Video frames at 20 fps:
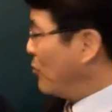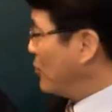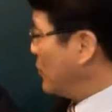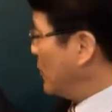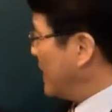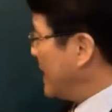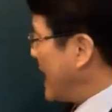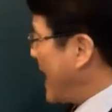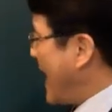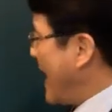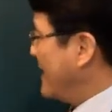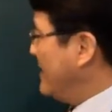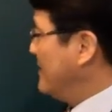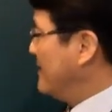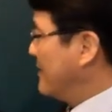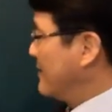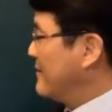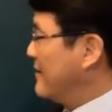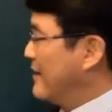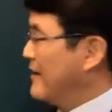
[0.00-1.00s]
오후는
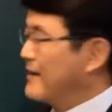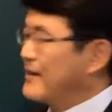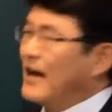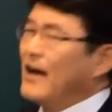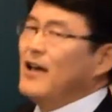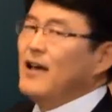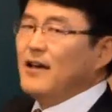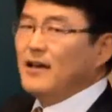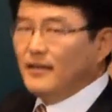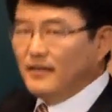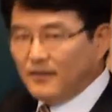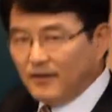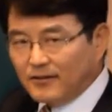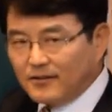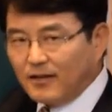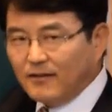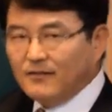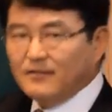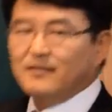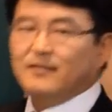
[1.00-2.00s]
안정형이니까
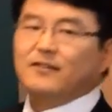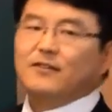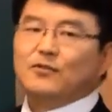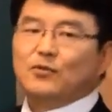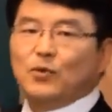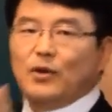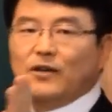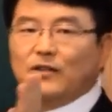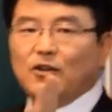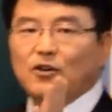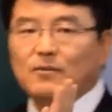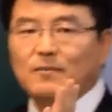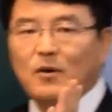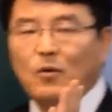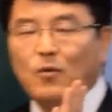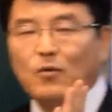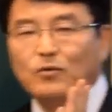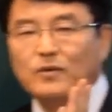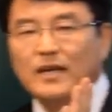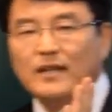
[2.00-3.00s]
여성들은 되도면
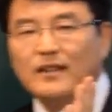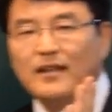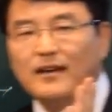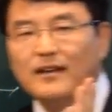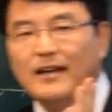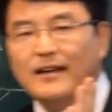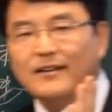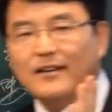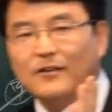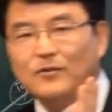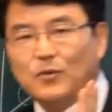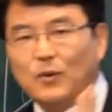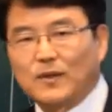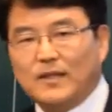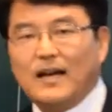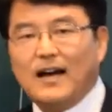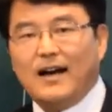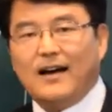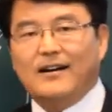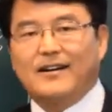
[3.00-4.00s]
오후에 태어나는 게
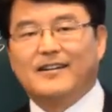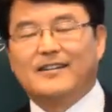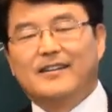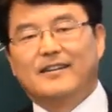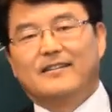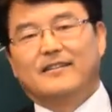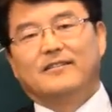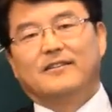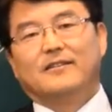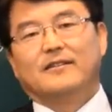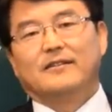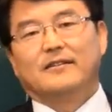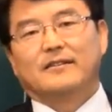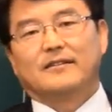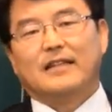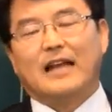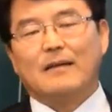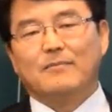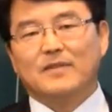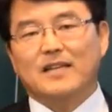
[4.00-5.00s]
좋다.
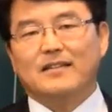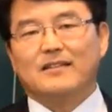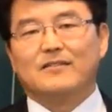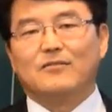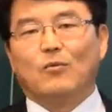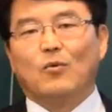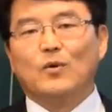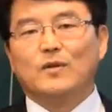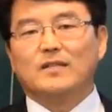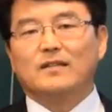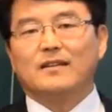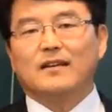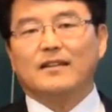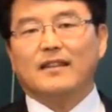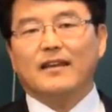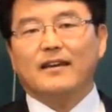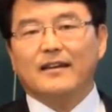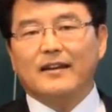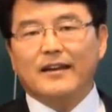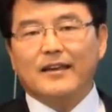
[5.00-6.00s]
남자들은 오전에
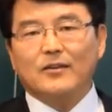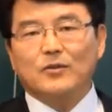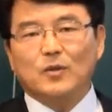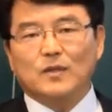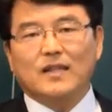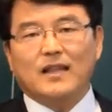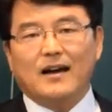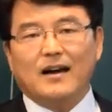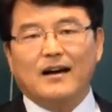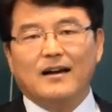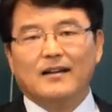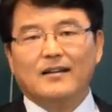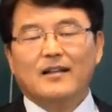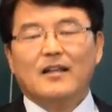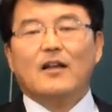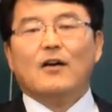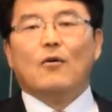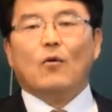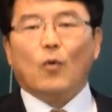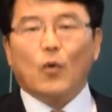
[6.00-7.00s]
태어난 게 좋다.
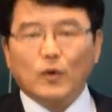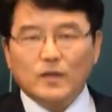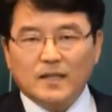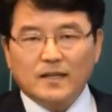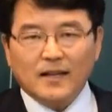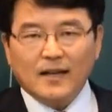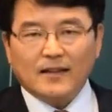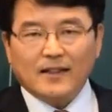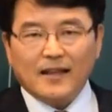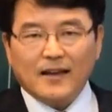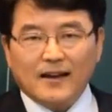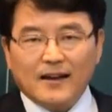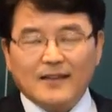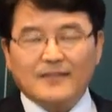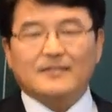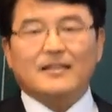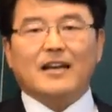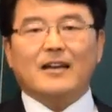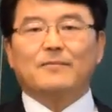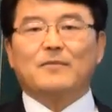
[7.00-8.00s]
오전에
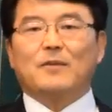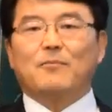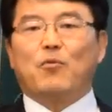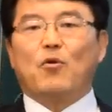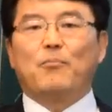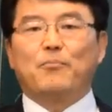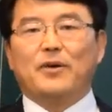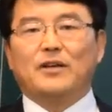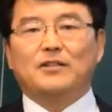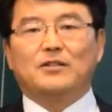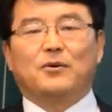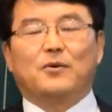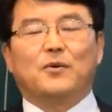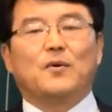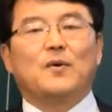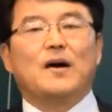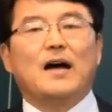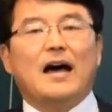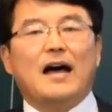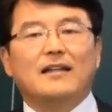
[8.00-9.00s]
태어난 사람들이
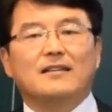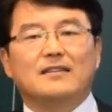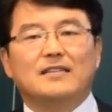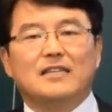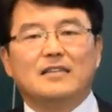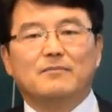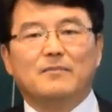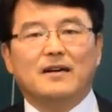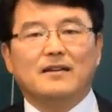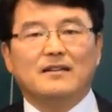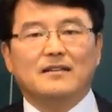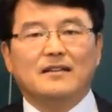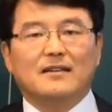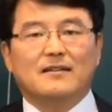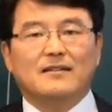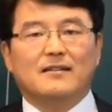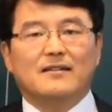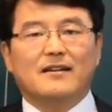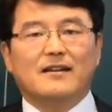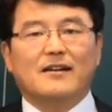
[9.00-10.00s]
보편적으로 한 집안을
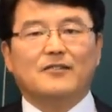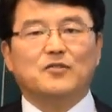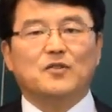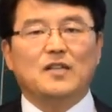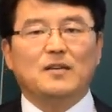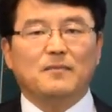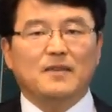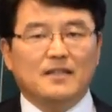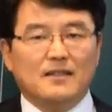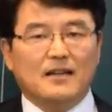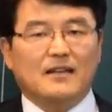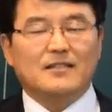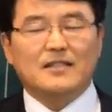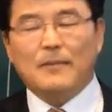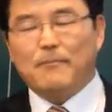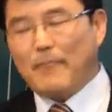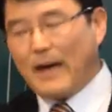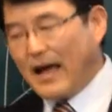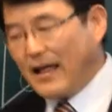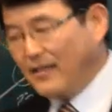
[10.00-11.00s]
이끌어 나갈 수 있는 있다.
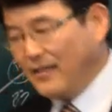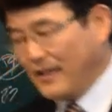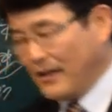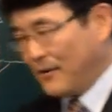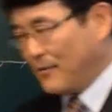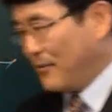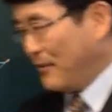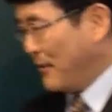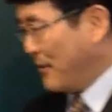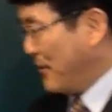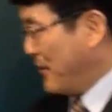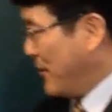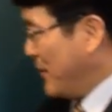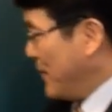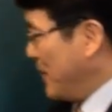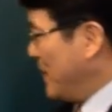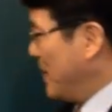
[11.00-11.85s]
근데 반대로